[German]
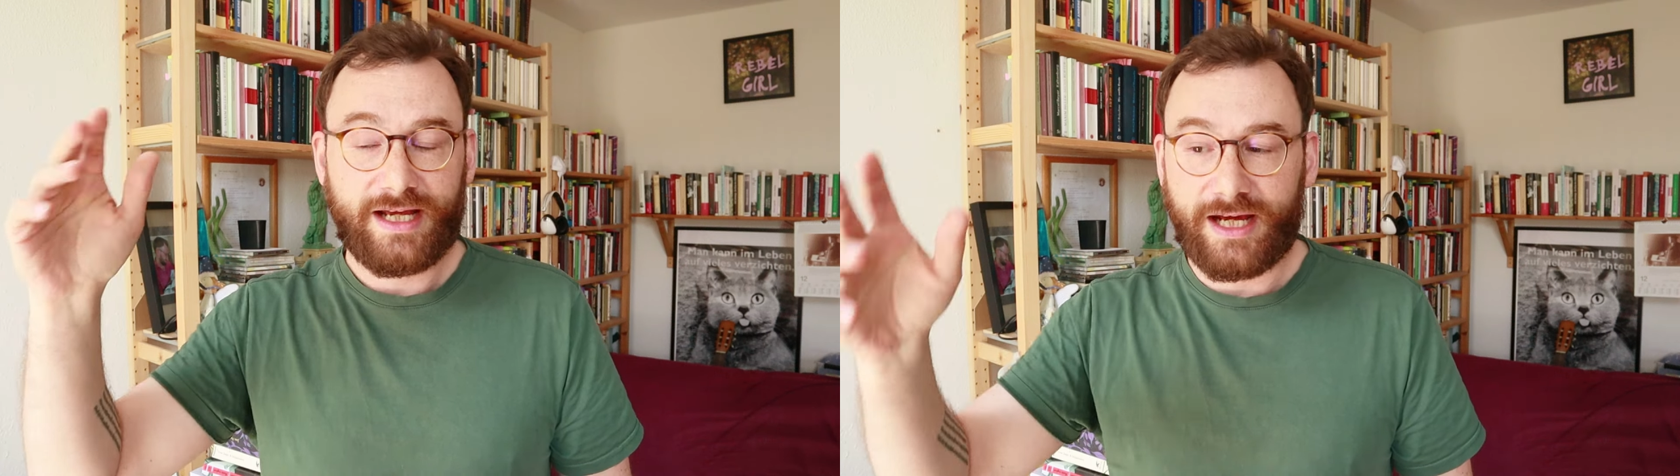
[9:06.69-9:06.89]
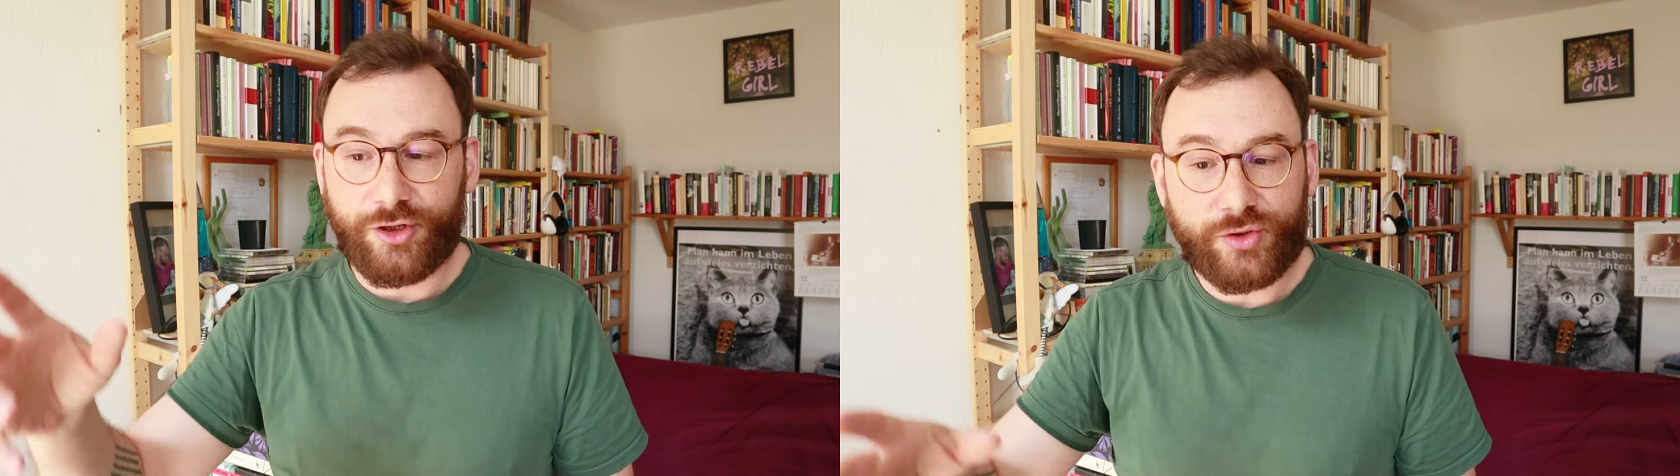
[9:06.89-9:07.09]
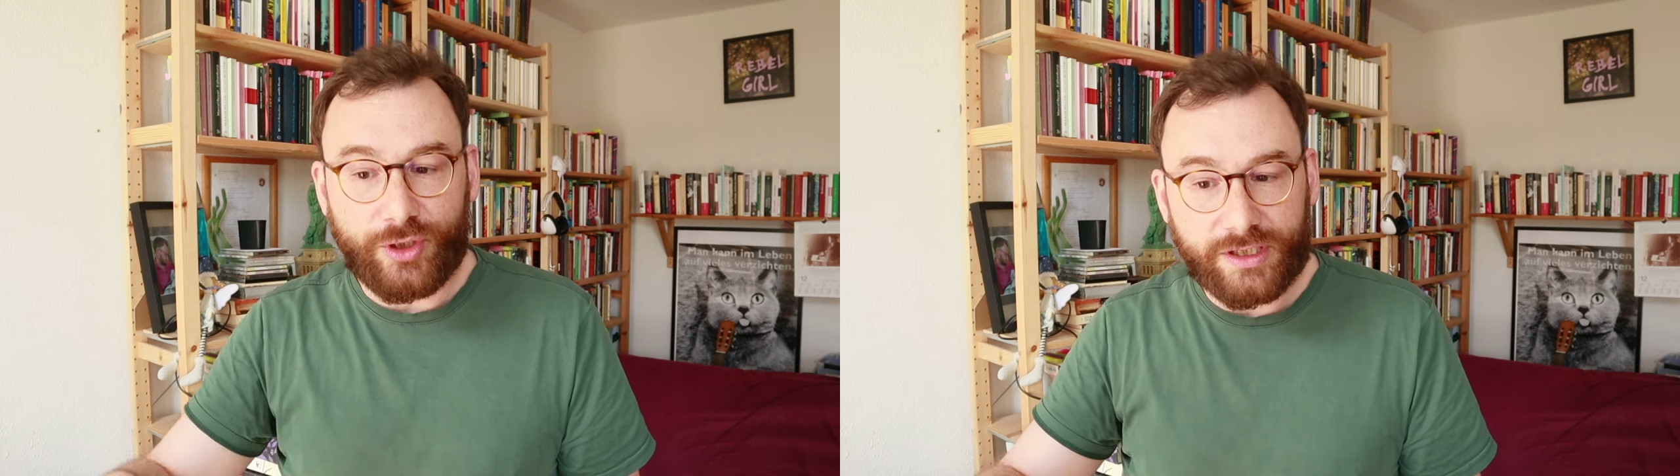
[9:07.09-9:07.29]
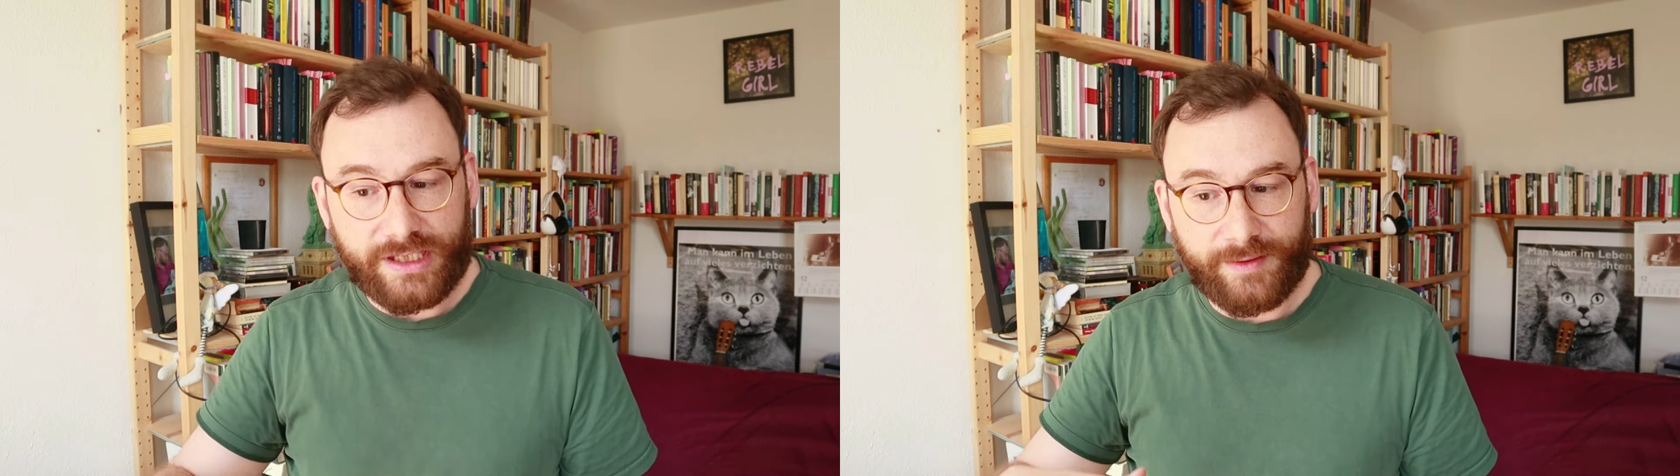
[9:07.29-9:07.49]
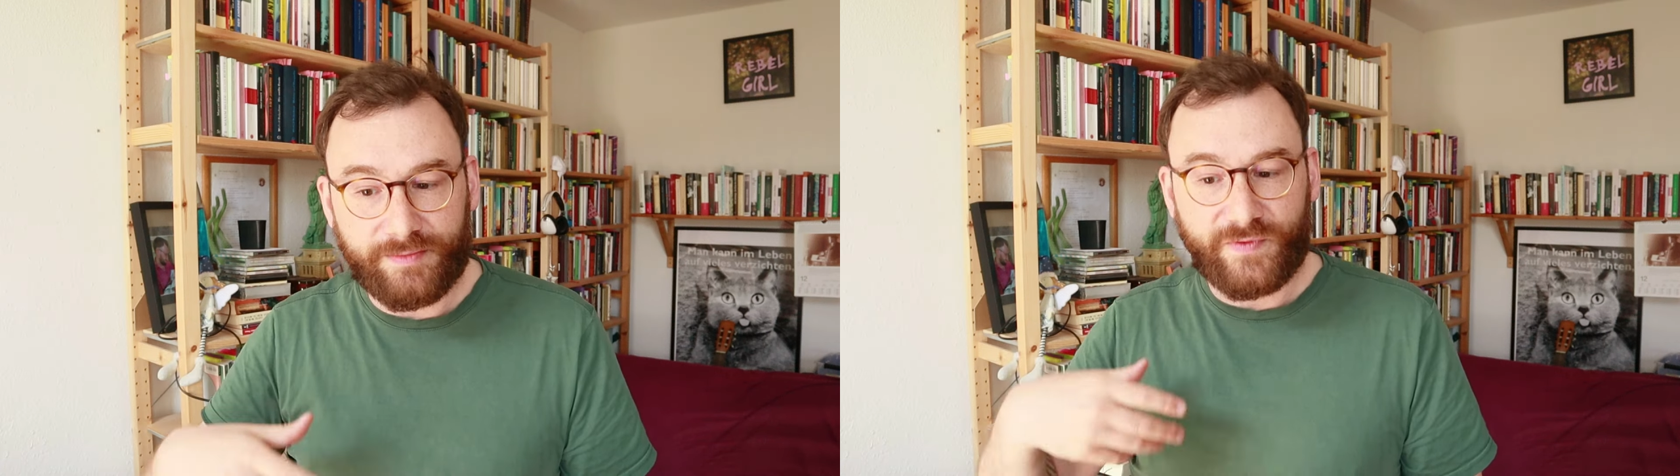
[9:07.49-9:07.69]
Ja, und
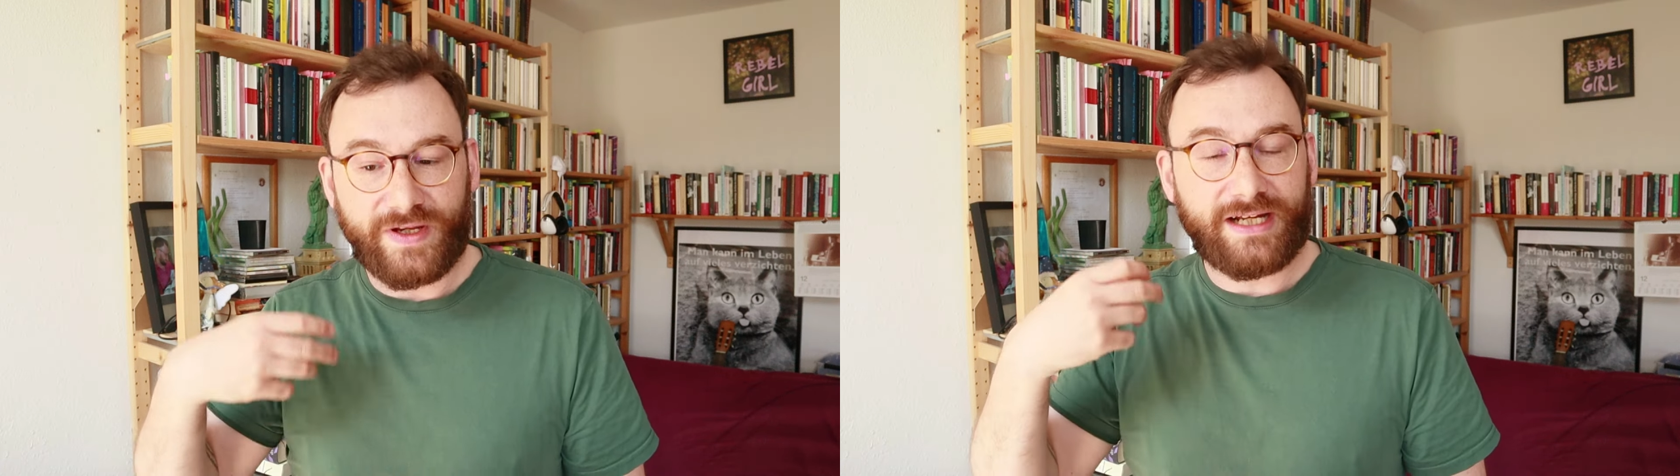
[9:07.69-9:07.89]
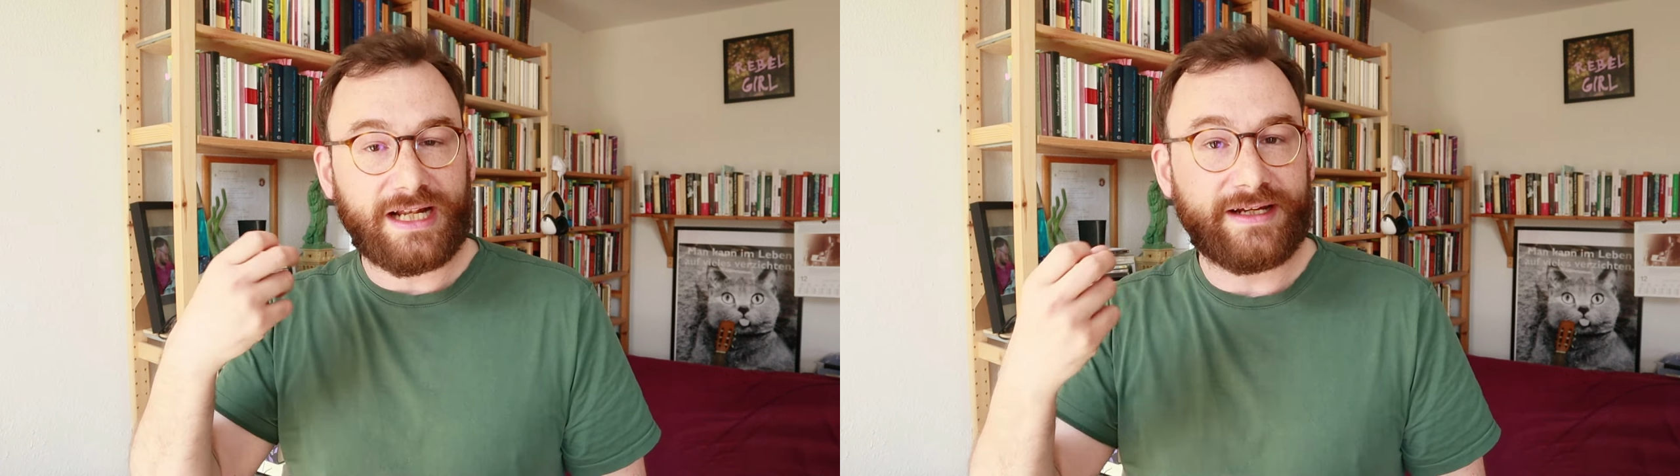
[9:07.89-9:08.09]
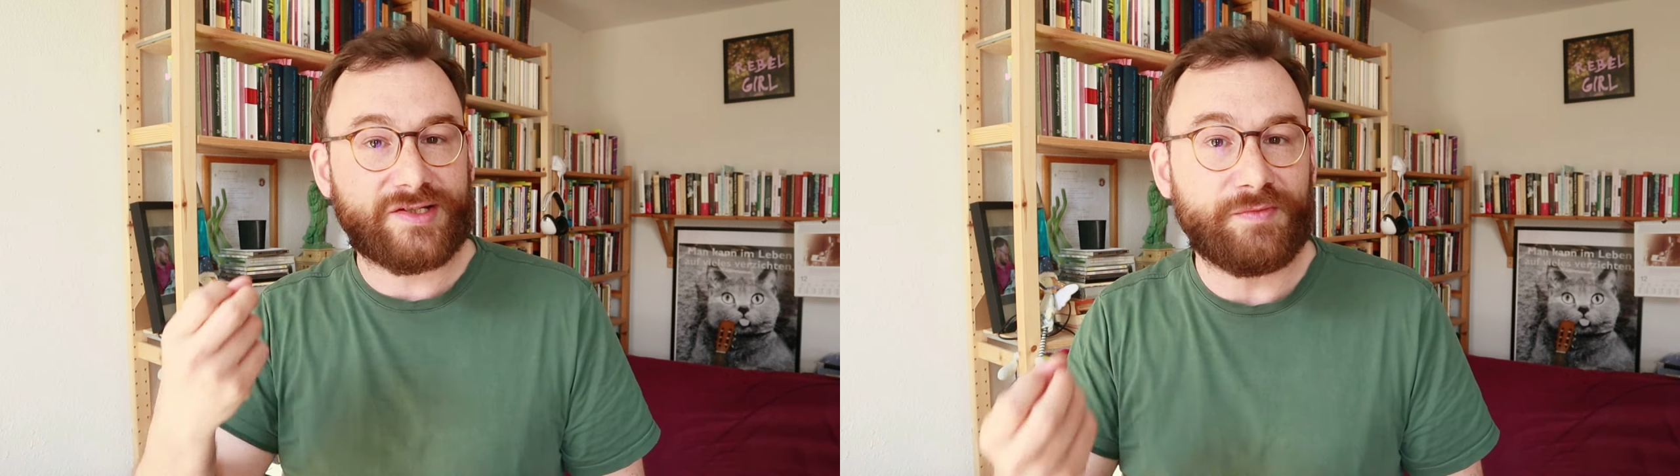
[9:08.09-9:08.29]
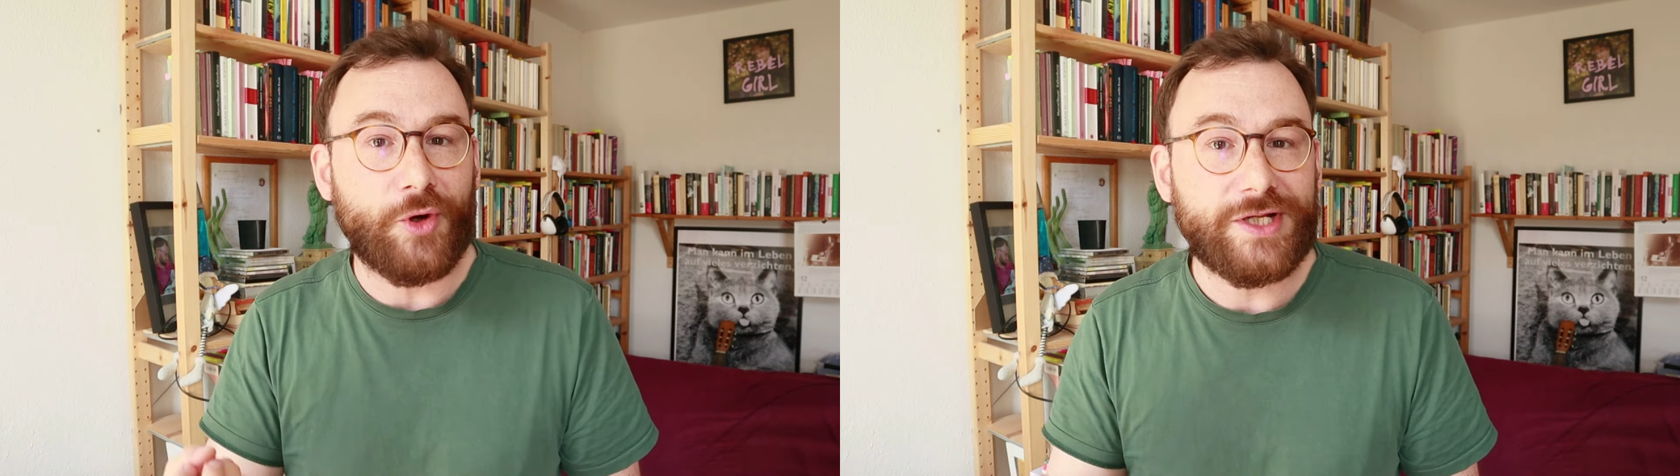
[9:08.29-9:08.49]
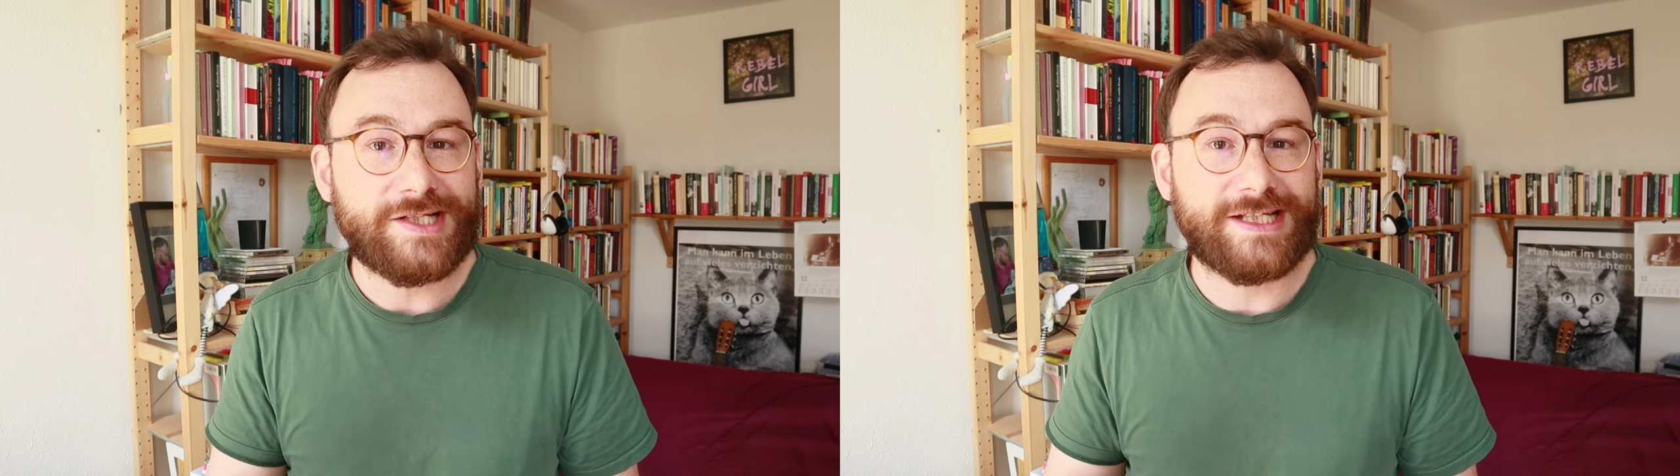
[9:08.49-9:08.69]
dort eben wie ein kleines
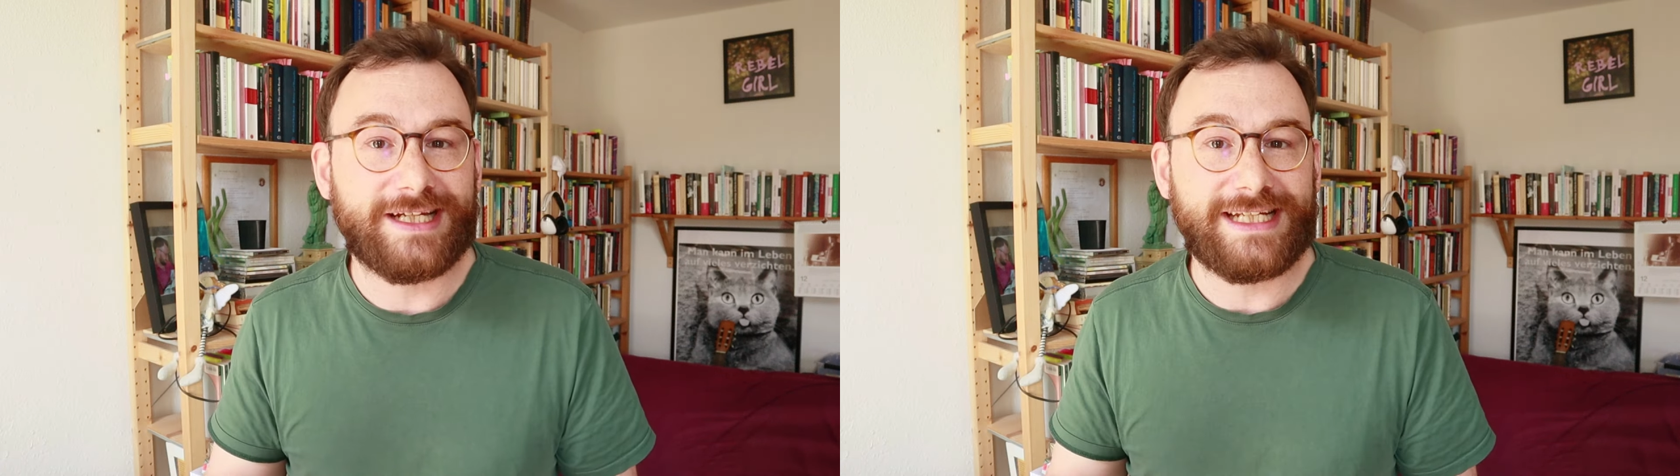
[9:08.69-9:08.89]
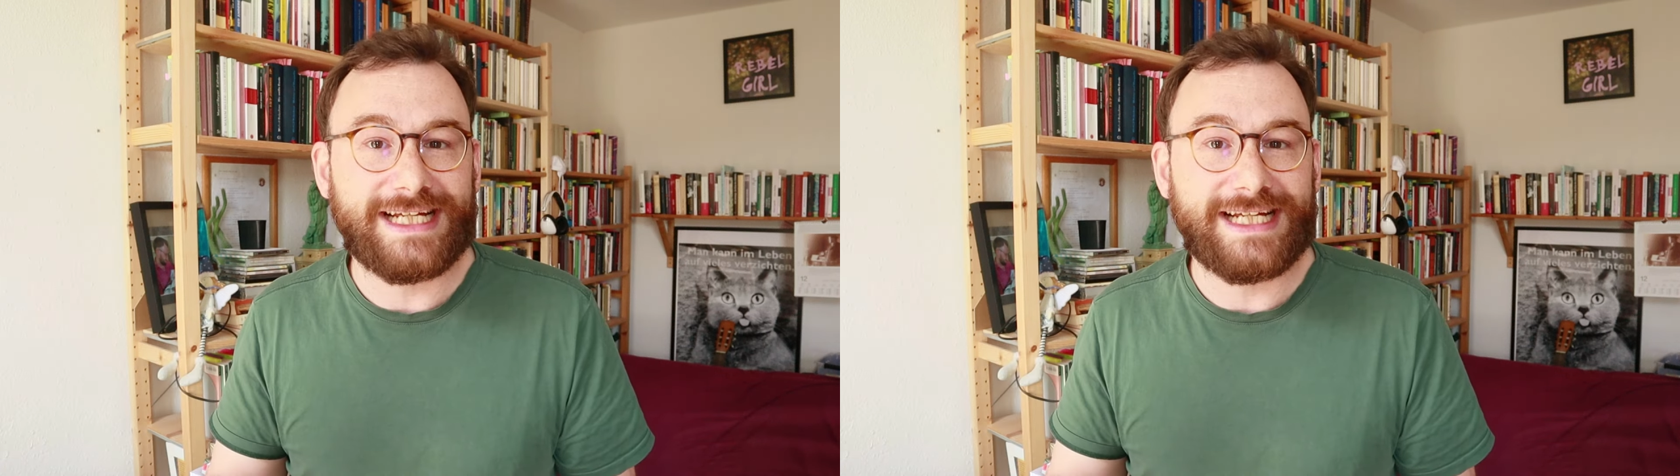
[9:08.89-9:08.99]
Mäuschen